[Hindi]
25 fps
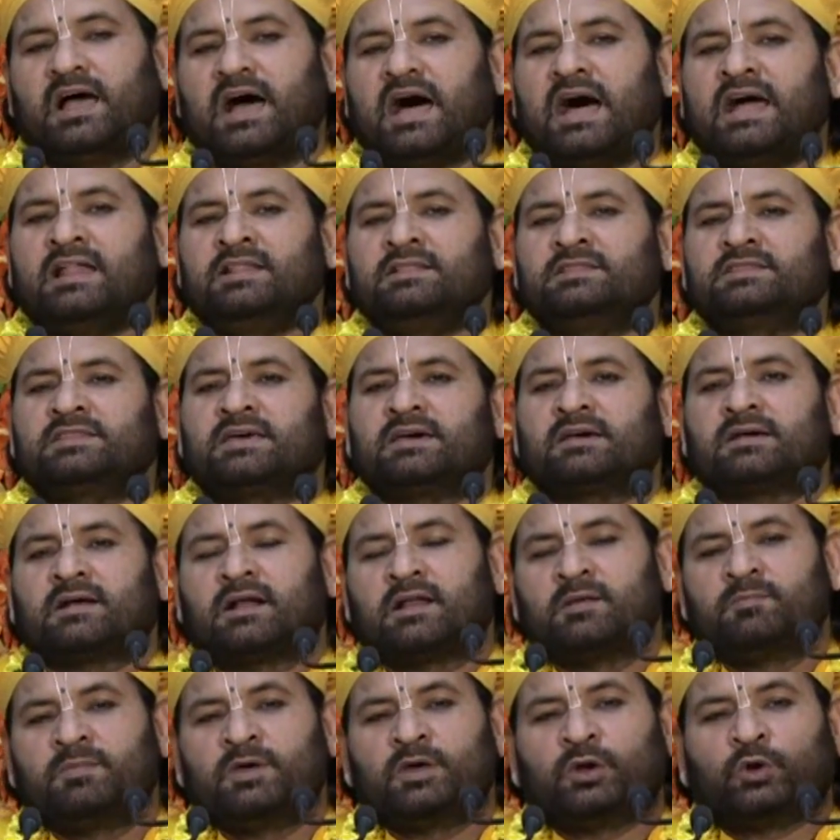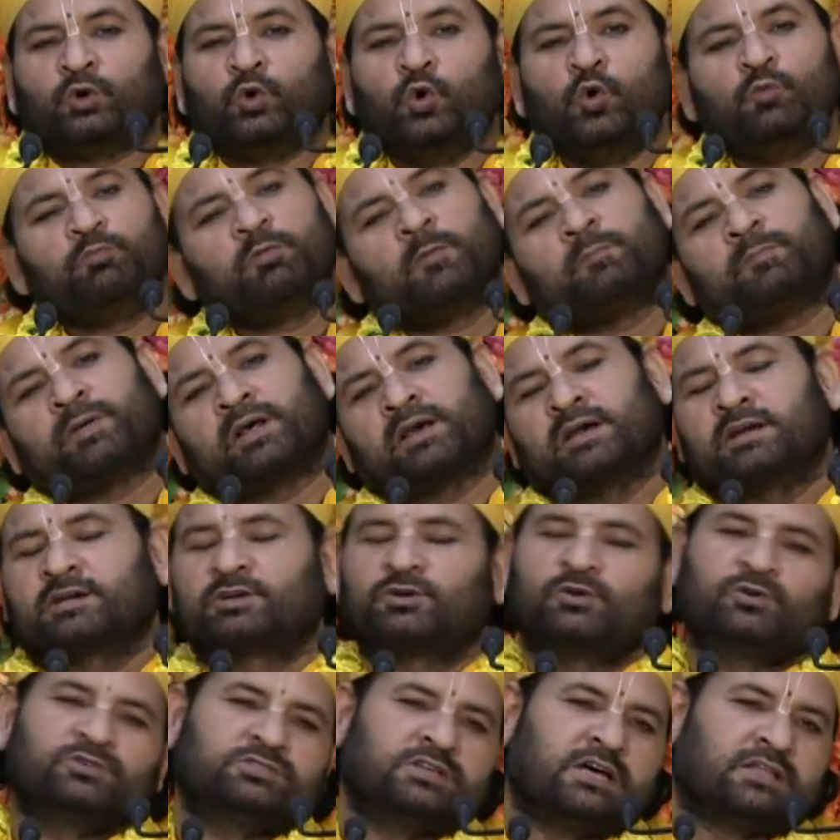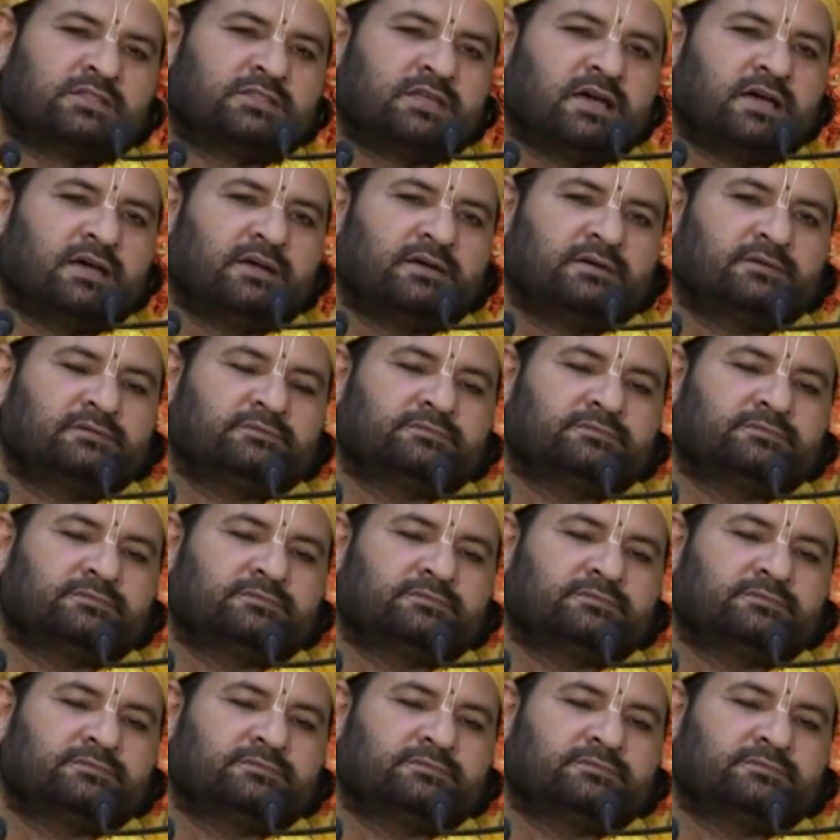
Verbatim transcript: अंतकण में रूप प्रकट हो जाता है